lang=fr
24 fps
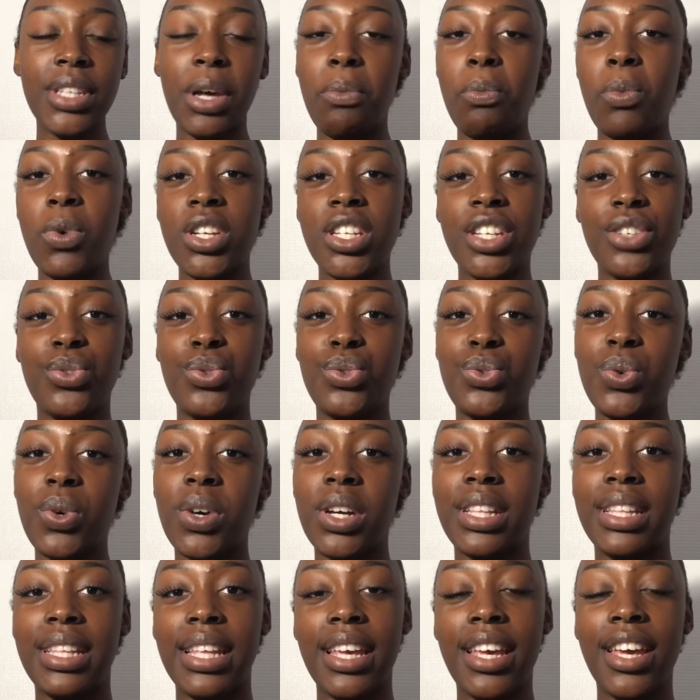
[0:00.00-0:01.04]
moi, j'ai toujours
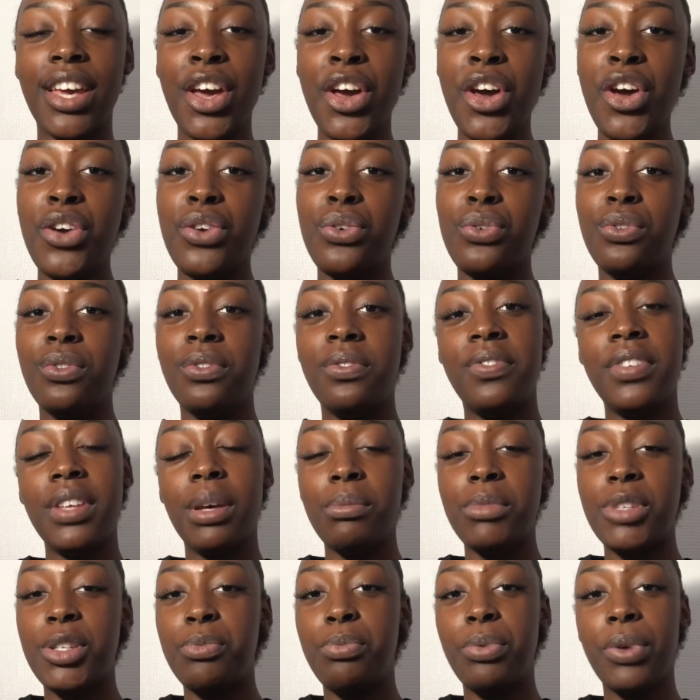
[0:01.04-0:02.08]
été une fille
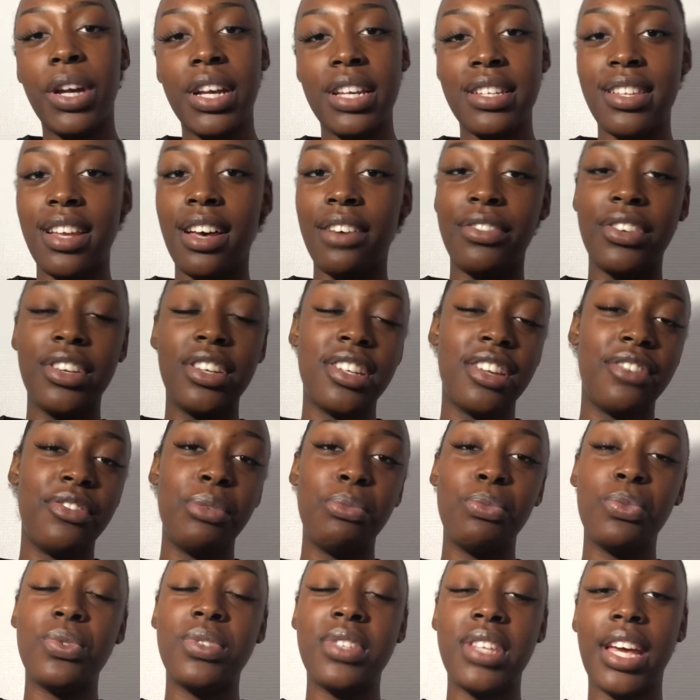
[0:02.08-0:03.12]
un petit peu réservée. J'avais
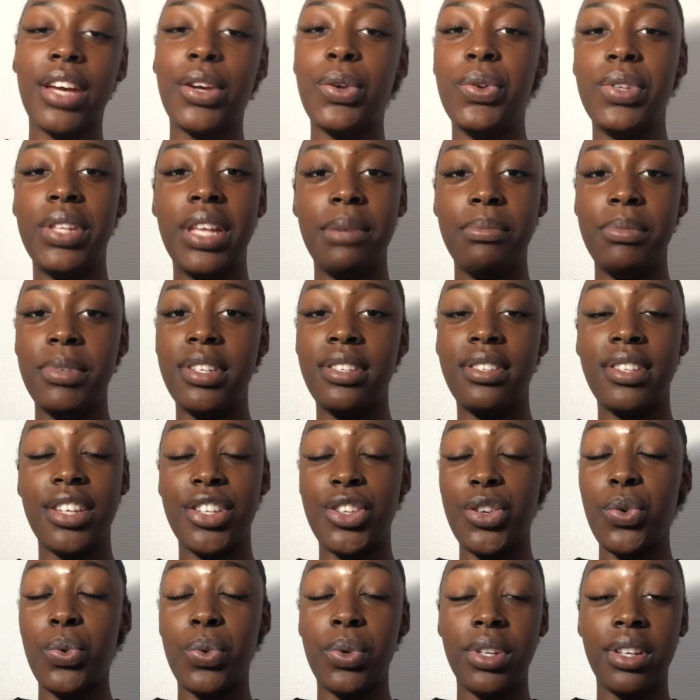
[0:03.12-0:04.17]
mon cercle d'amis,
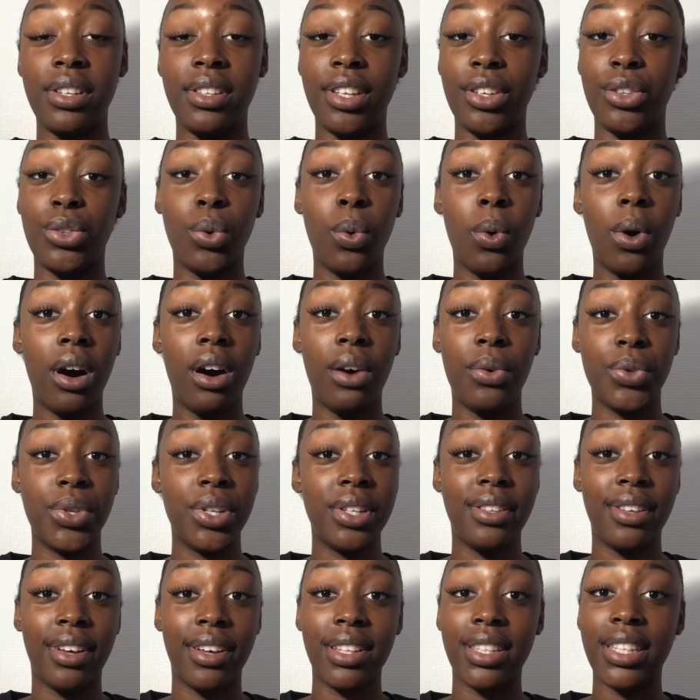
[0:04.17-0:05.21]
c'est-à-dire qu'on était trois, on
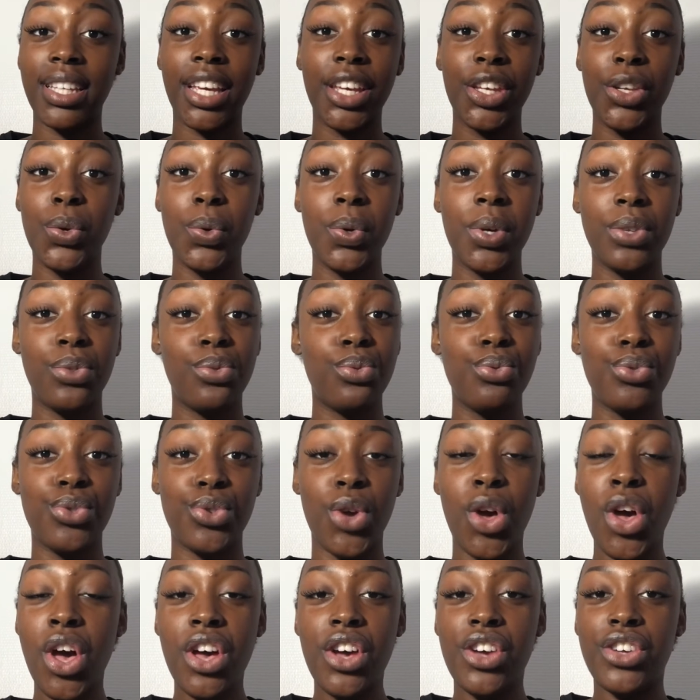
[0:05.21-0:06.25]
était un trio et tout.
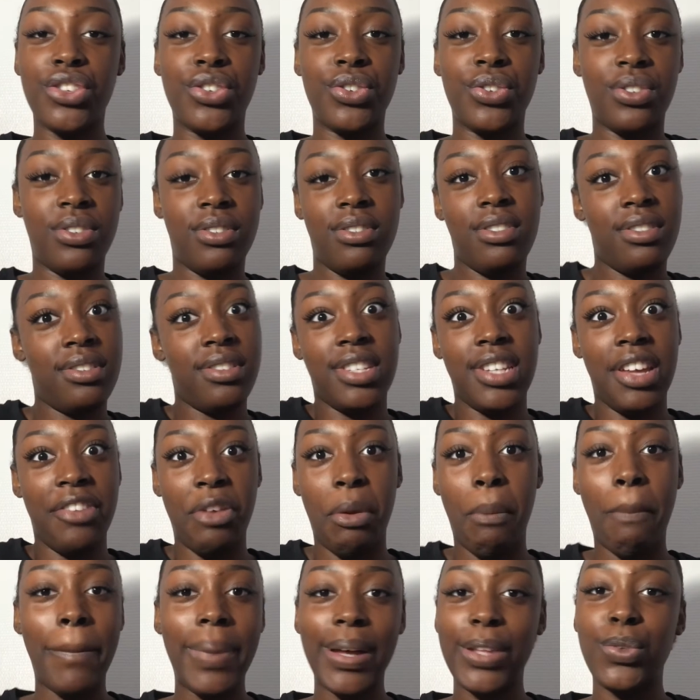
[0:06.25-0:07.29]
Je
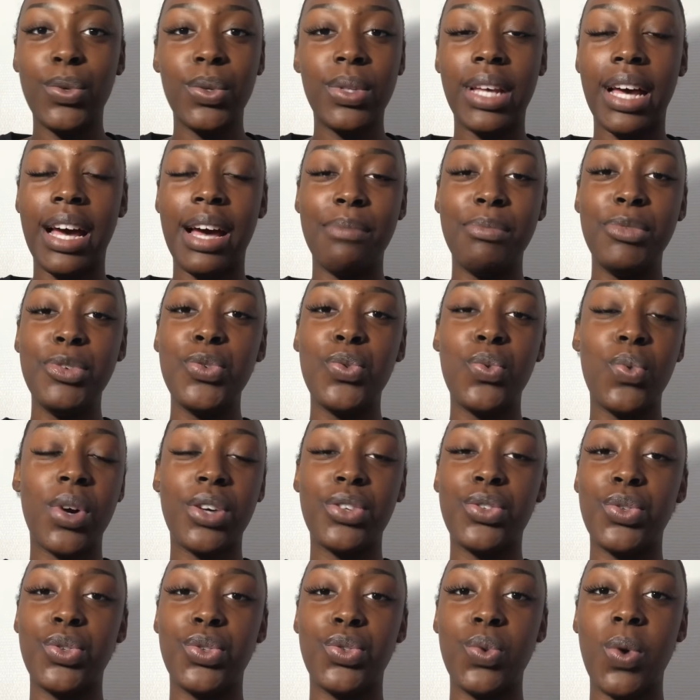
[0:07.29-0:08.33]
n'avais pas d'autres amis ou quoi
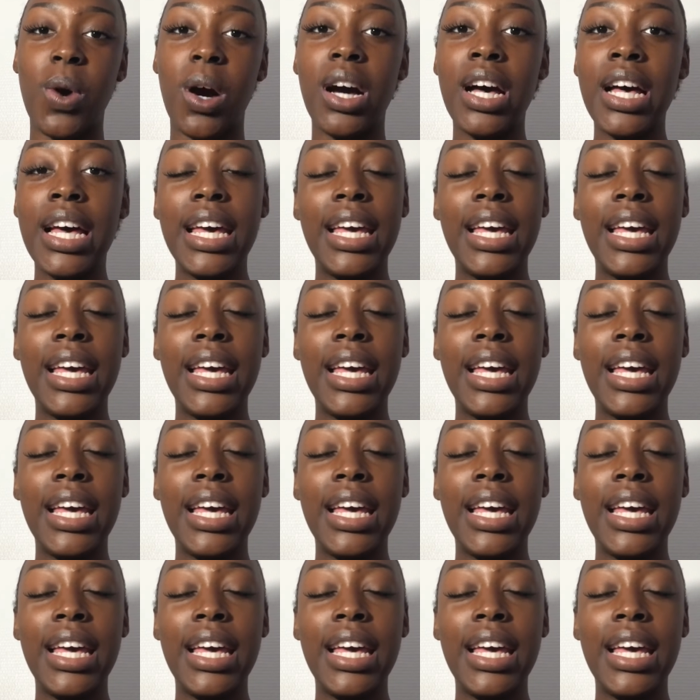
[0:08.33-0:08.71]
que ce soit.